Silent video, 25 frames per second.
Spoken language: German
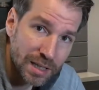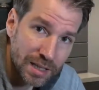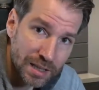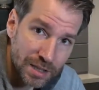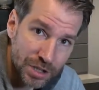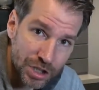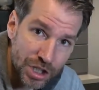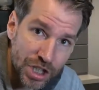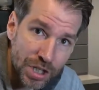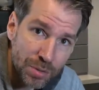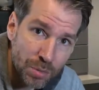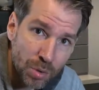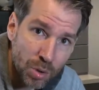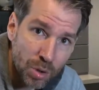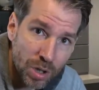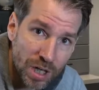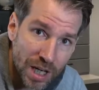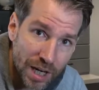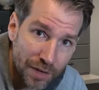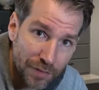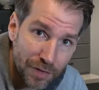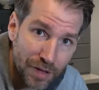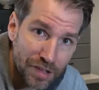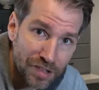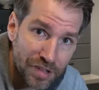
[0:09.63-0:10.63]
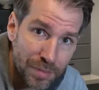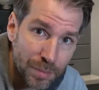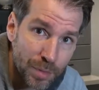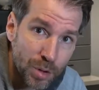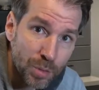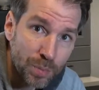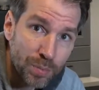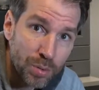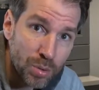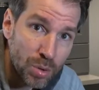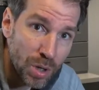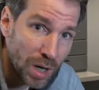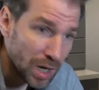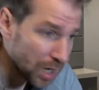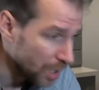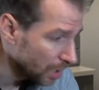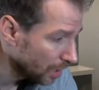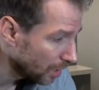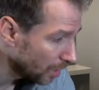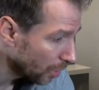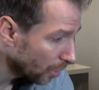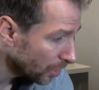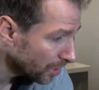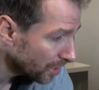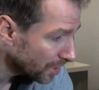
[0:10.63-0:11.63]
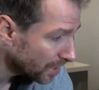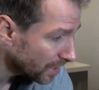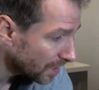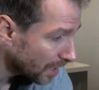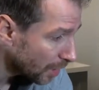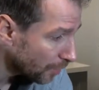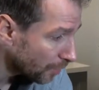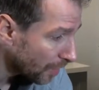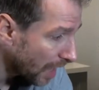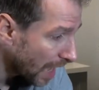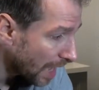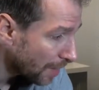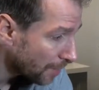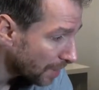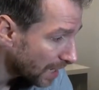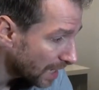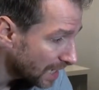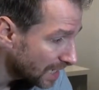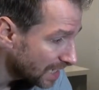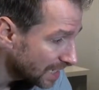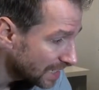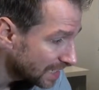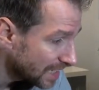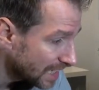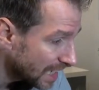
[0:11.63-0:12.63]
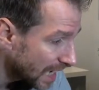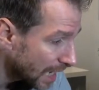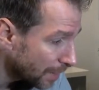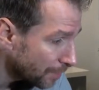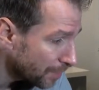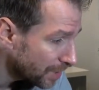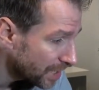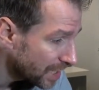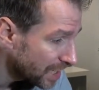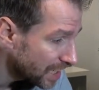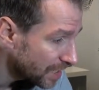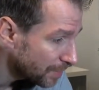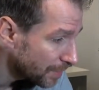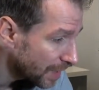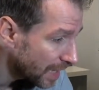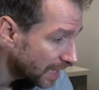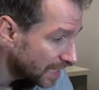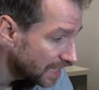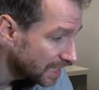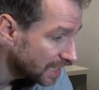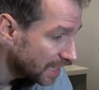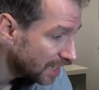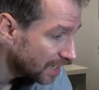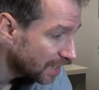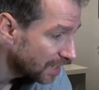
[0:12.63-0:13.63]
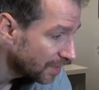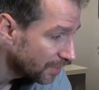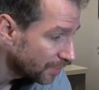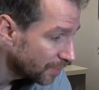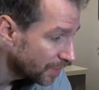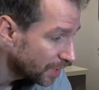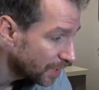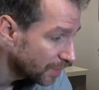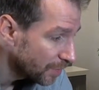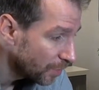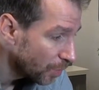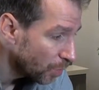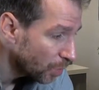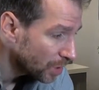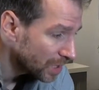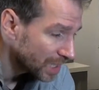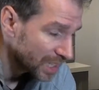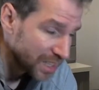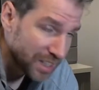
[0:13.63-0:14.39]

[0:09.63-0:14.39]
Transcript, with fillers: Chibo Cafesimo Pur leuchtet auf einmal die Lampe nicht mehr hier wie gewohnt,